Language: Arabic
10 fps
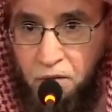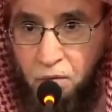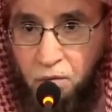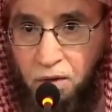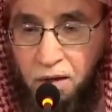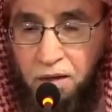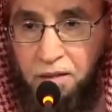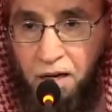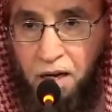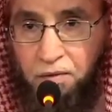
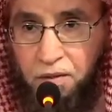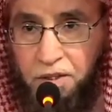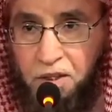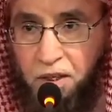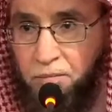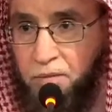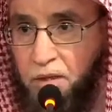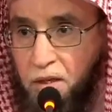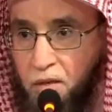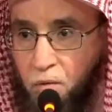ودخل في الإسلام
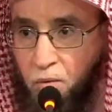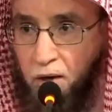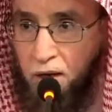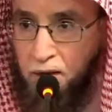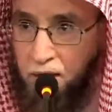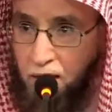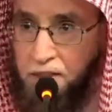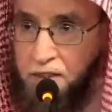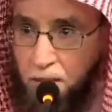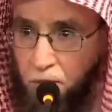
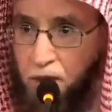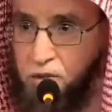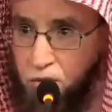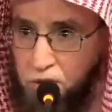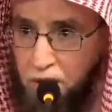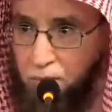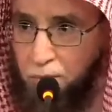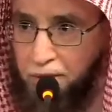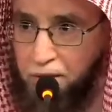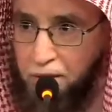وأسلم وحسن إسلامه
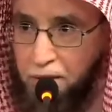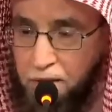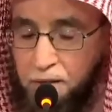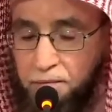بعد ذلك